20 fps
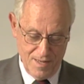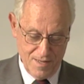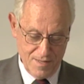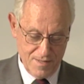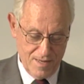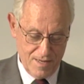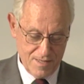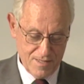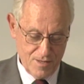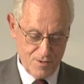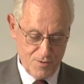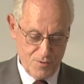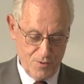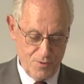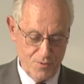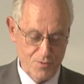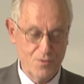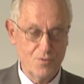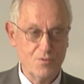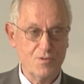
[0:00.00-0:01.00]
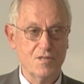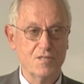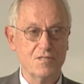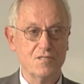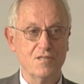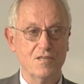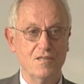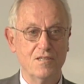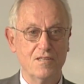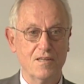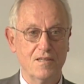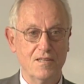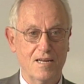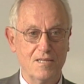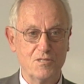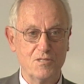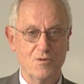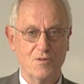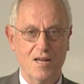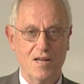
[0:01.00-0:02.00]
nach der Gründung des
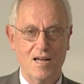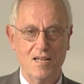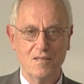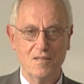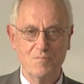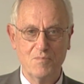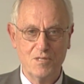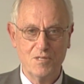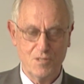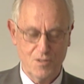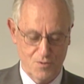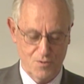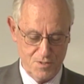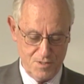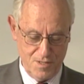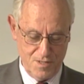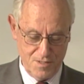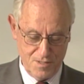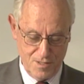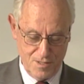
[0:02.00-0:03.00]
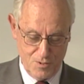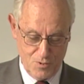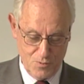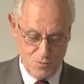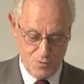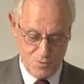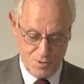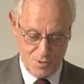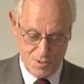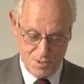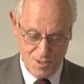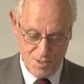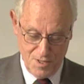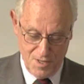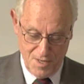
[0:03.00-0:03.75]
Internationalen Missionsinstituts